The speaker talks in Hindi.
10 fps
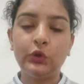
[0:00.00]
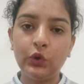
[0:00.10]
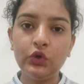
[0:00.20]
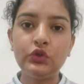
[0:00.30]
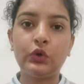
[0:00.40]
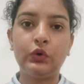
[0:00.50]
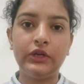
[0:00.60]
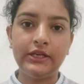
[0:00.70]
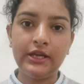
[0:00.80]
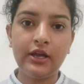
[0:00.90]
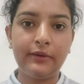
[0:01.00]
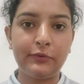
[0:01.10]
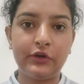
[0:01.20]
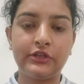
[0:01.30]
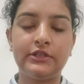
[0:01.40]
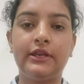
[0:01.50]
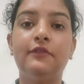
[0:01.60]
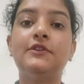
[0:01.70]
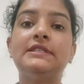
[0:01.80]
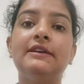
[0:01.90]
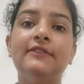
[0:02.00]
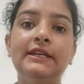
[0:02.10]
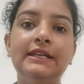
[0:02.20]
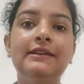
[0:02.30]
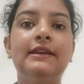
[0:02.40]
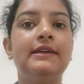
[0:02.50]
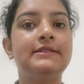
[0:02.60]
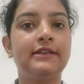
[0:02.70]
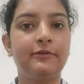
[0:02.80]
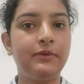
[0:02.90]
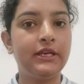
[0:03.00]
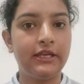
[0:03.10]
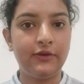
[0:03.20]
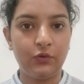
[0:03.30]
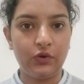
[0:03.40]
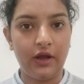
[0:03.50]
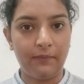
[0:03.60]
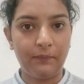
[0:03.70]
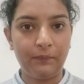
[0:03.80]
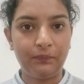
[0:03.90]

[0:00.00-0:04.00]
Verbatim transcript: तो जो कुनीडिया का प्रोडक्शन है वो सेवनटीन डेज तक भी नहीं होगा